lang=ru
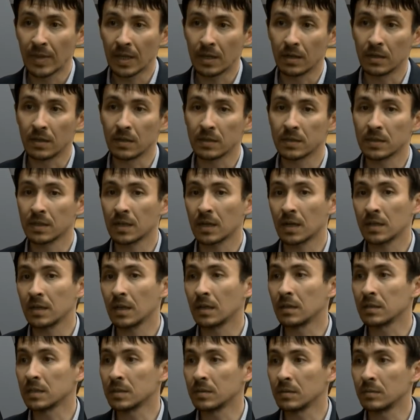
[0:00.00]
э,
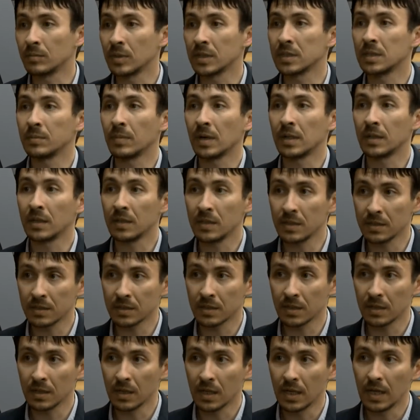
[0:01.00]
сохранялась максимально
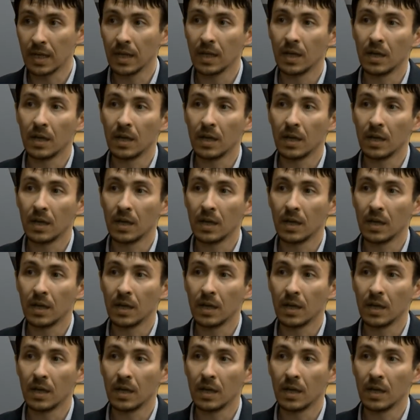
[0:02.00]
низкой.